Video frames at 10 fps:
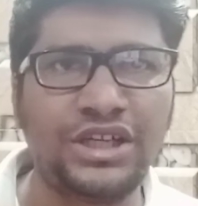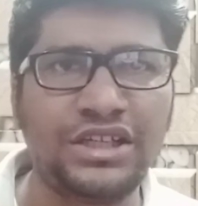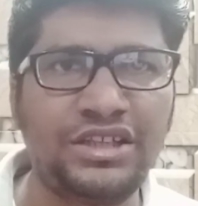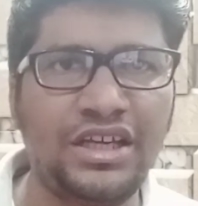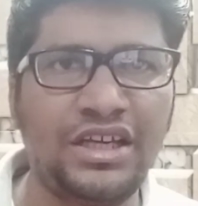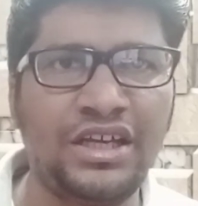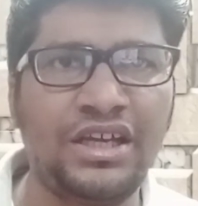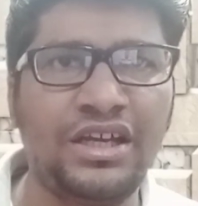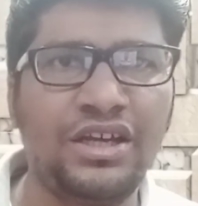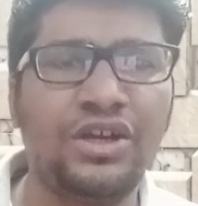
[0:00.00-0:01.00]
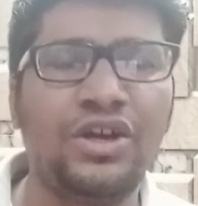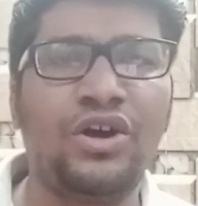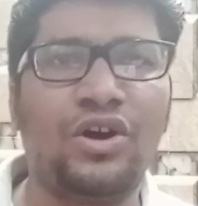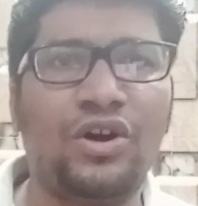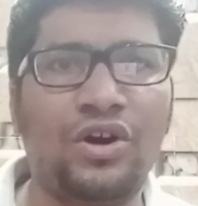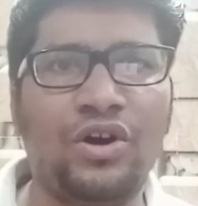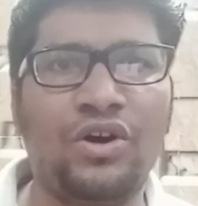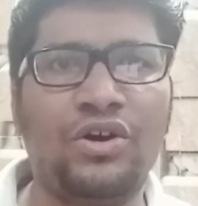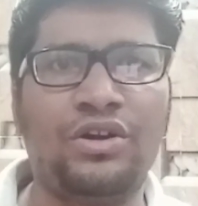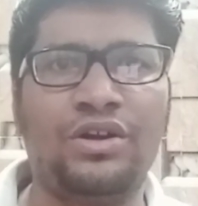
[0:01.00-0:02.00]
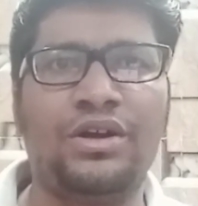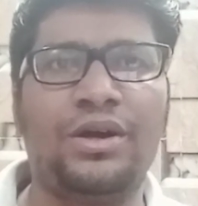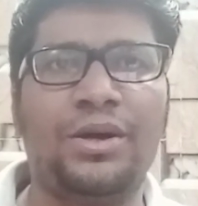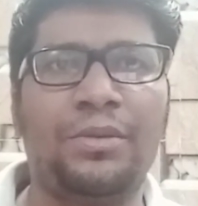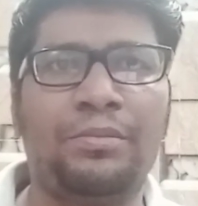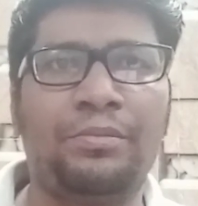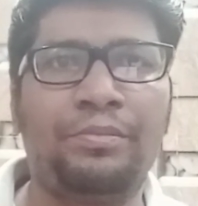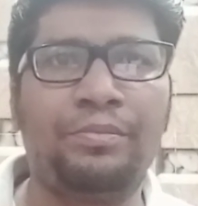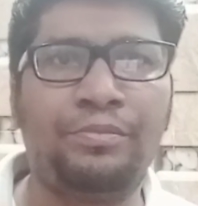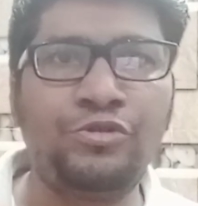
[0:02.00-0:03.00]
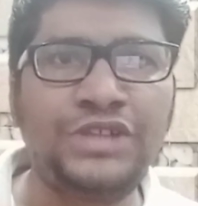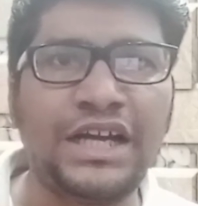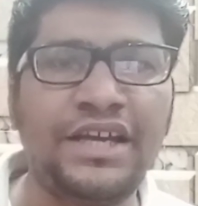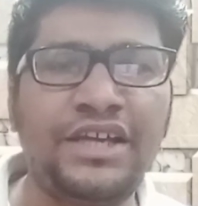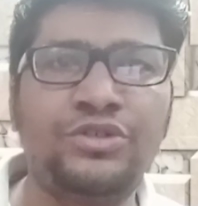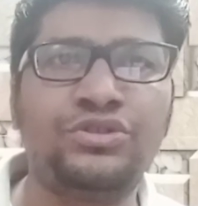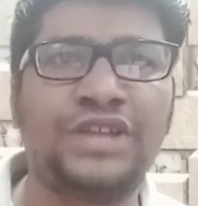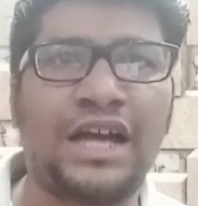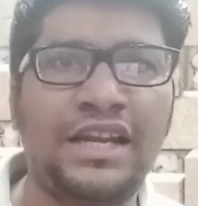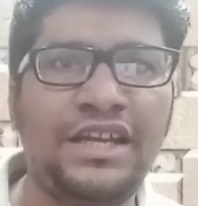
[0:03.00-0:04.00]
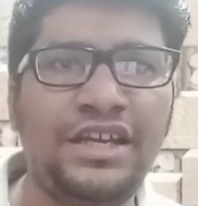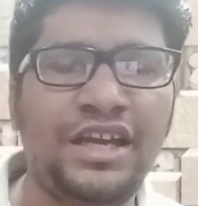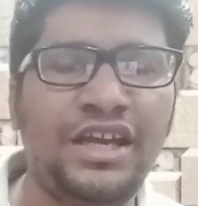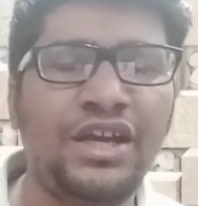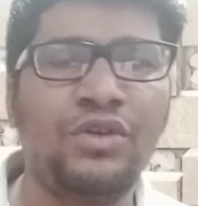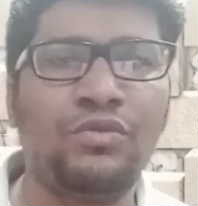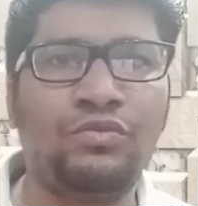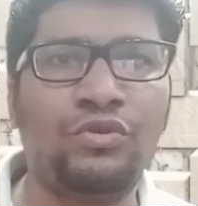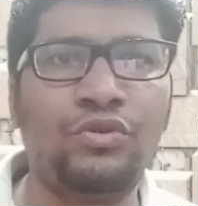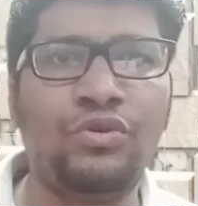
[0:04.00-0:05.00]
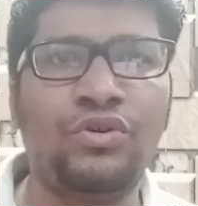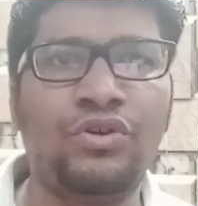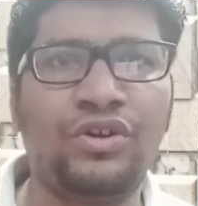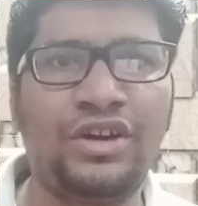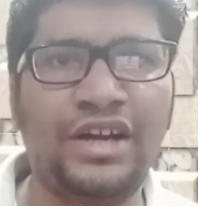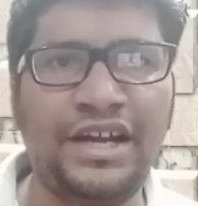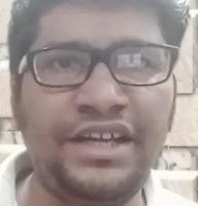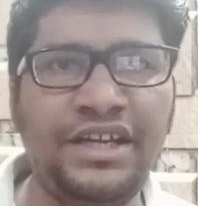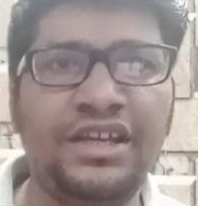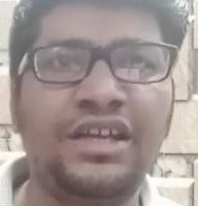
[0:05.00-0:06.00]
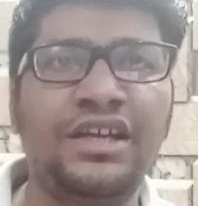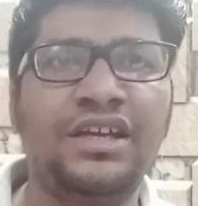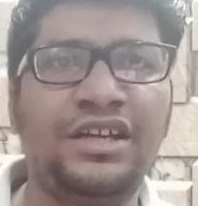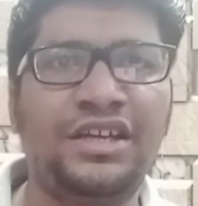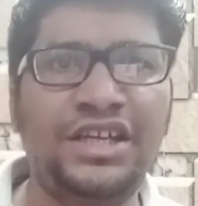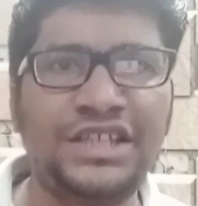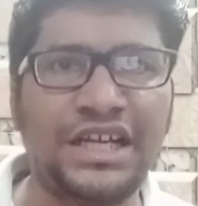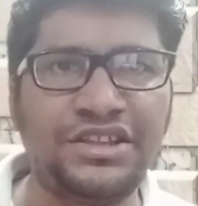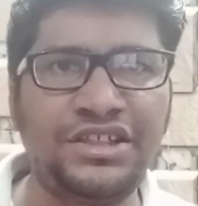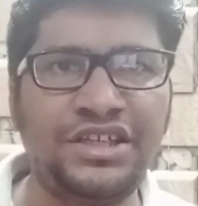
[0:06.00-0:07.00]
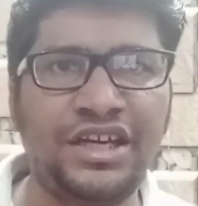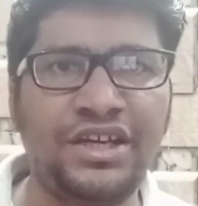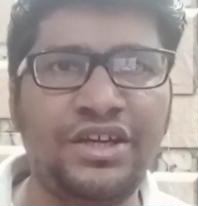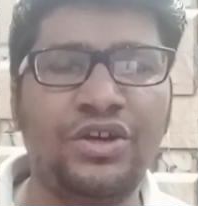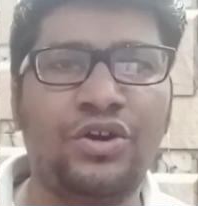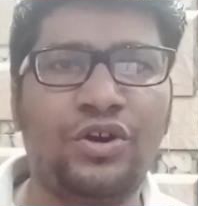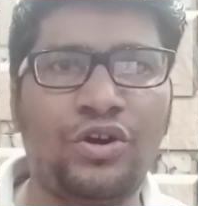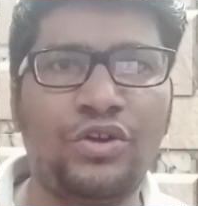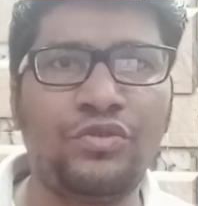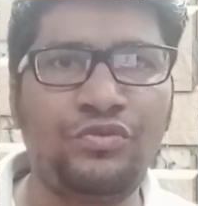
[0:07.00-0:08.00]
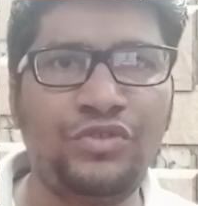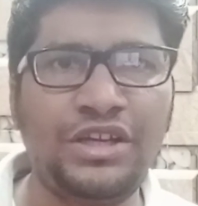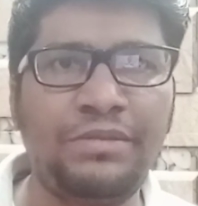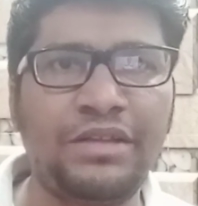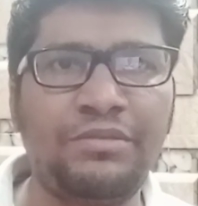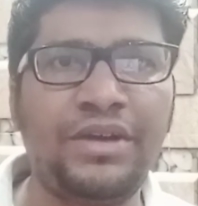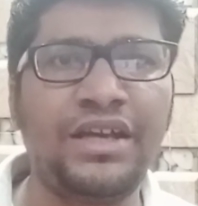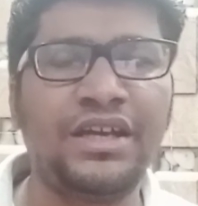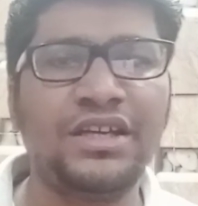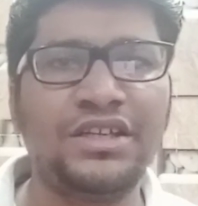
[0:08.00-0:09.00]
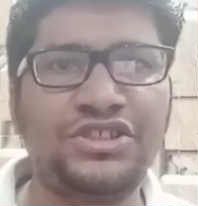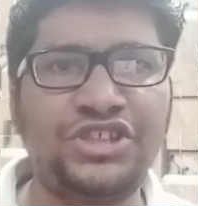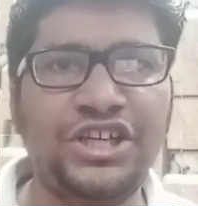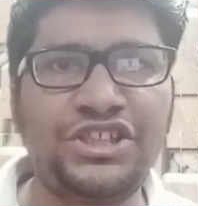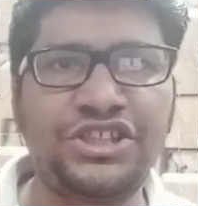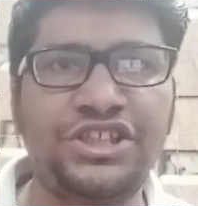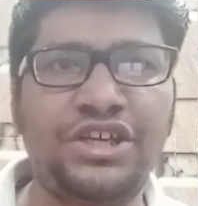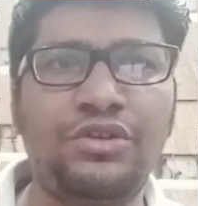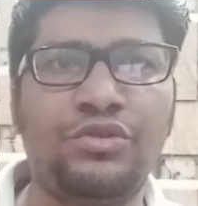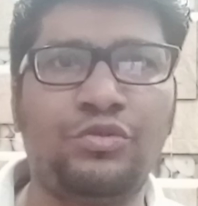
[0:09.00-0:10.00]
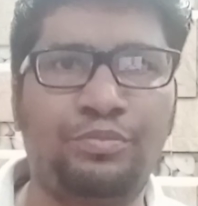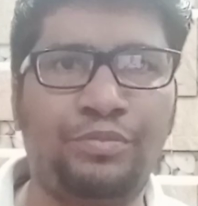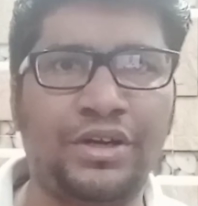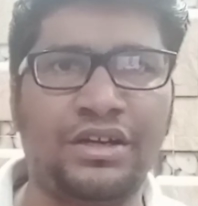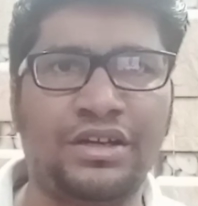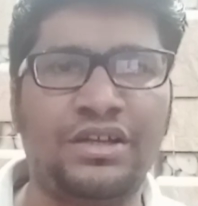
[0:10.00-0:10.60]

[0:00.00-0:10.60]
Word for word: जाते हैं और पूजा की जो थाली है वो रेडी की जाती है और फिर बाद में स्टेज के ऊपर